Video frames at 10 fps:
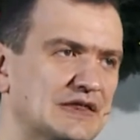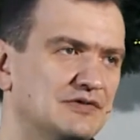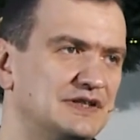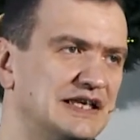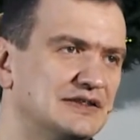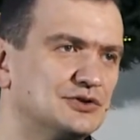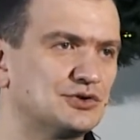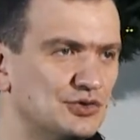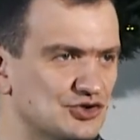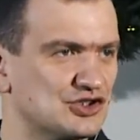в ней
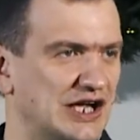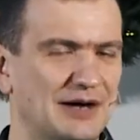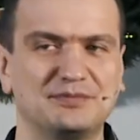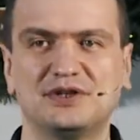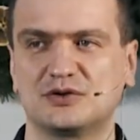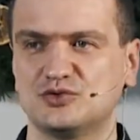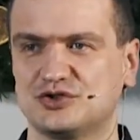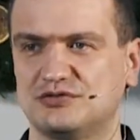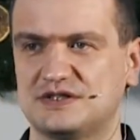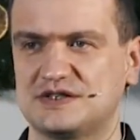тоже
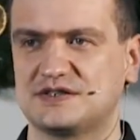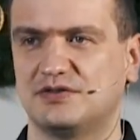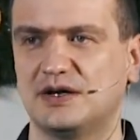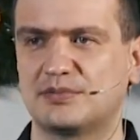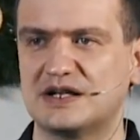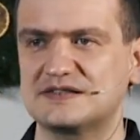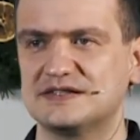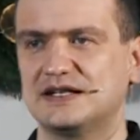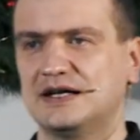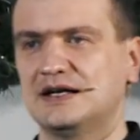обнаруживается
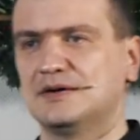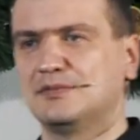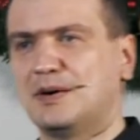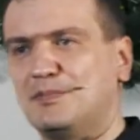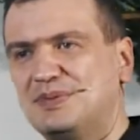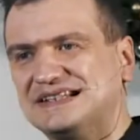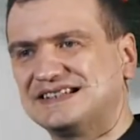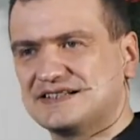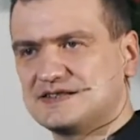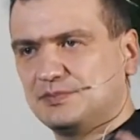своеобразная
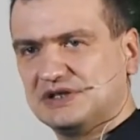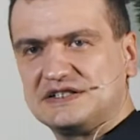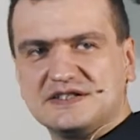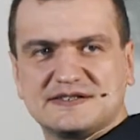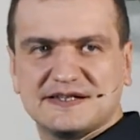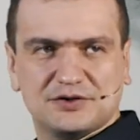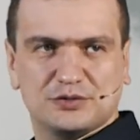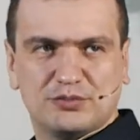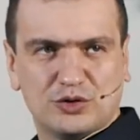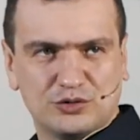попытка заплатить
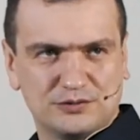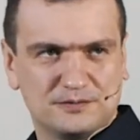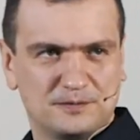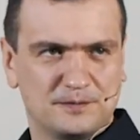цену Богу.